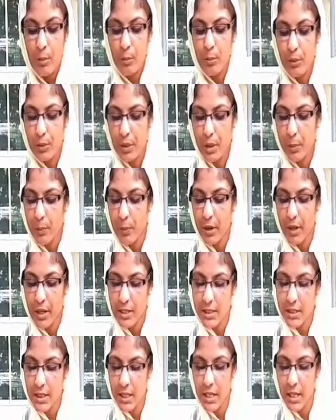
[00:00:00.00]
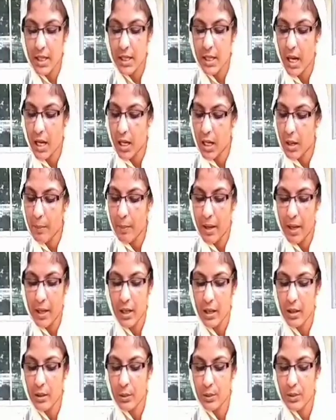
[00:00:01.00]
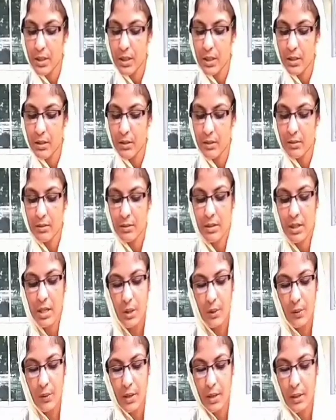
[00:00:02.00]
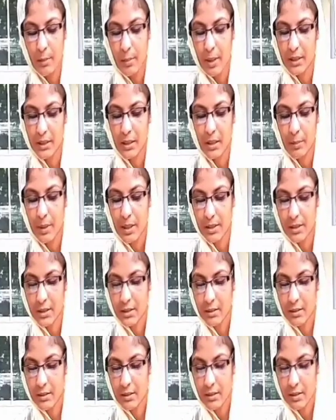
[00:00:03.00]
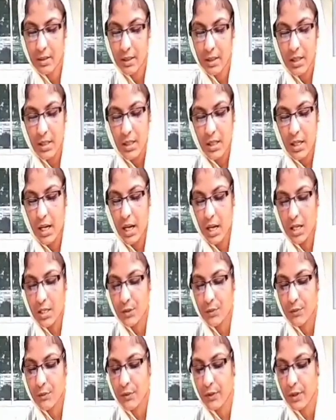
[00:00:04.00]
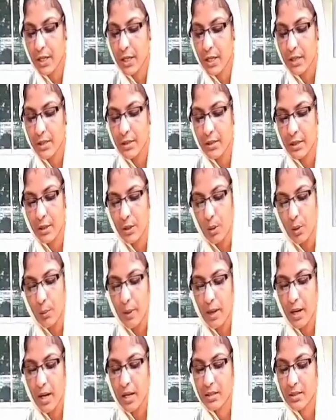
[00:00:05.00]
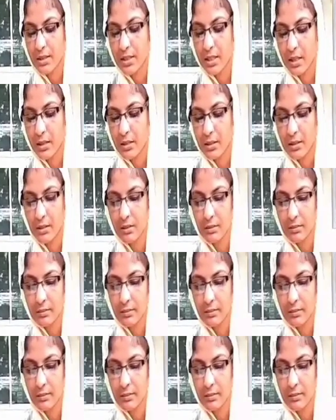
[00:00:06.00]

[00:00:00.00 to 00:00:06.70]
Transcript: মনে পড়ে সেই আঁকা বাঁকা নদী ঢেউয়ের মাতামাতি কাশফুলের নীরব হাত ছানি